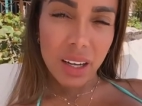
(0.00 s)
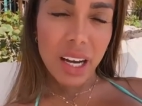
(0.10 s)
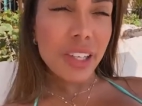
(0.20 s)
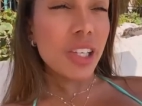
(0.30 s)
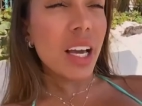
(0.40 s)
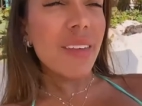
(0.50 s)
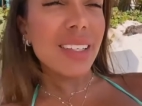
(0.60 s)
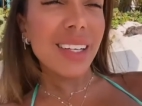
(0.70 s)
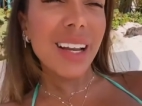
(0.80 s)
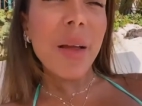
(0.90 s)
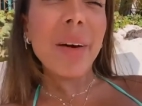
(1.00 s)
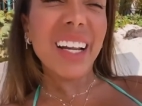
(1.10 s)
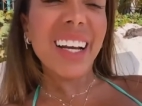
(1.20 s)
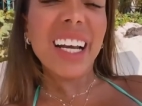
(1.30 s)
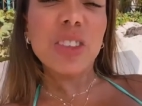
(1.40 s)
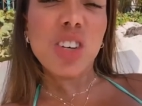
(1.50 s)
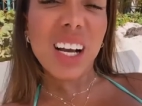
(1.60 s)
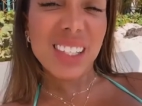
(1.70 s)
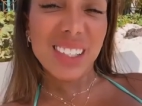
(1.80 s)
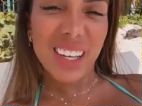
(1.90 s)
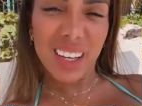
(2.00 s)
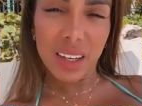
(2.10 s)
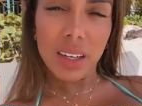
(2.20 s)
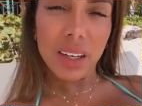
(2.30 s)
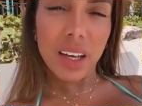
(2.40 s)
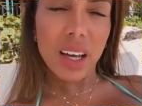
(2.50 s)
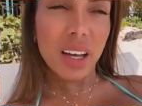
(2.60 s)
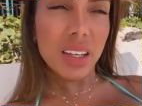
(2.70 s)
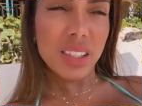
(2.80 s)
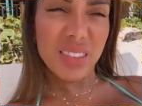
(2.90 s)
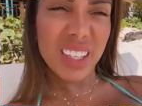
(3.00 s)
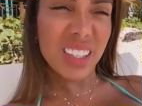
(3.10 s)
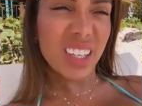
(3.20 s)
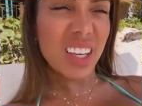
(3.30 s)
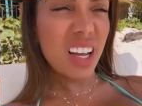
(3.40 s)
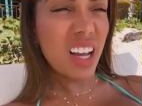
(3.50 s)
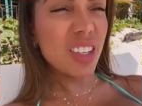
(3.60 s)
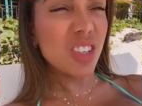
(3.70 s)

La chica va a ser de la manera que le toca hacer. ¿Sí me entiendes?